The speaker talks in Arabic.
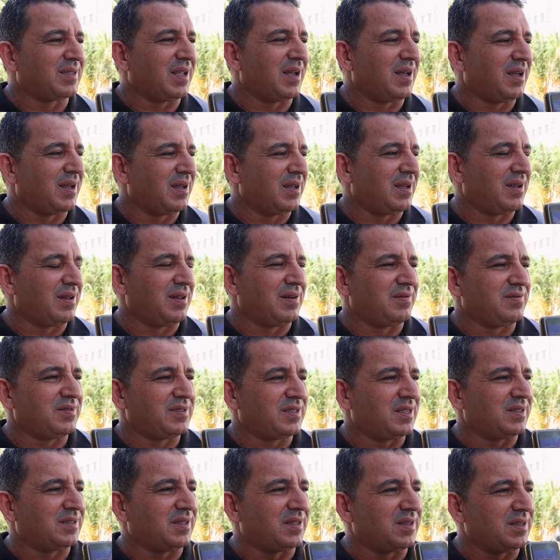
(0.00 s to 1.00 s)
تاع
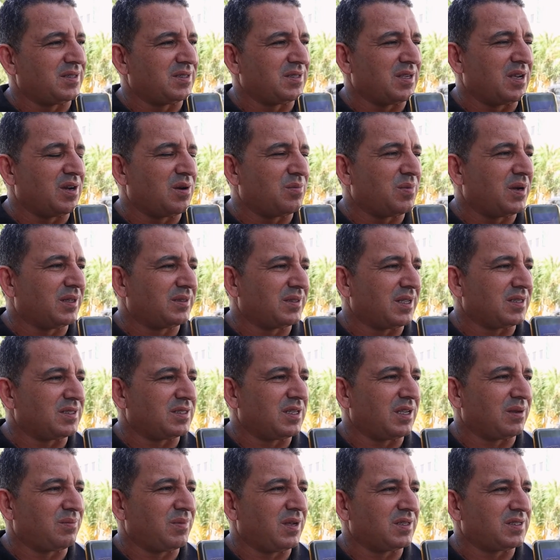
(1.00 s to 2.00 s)
فيزيت التونسيه مع
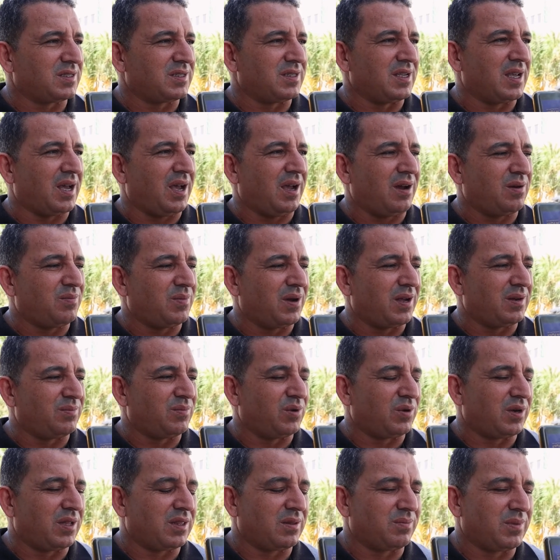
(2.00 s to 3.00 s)
التنسيق مع السياحه ومع
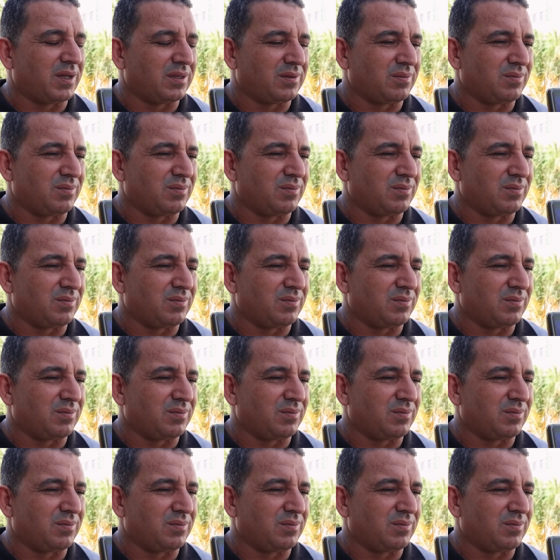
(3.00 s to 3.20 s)
المنظمات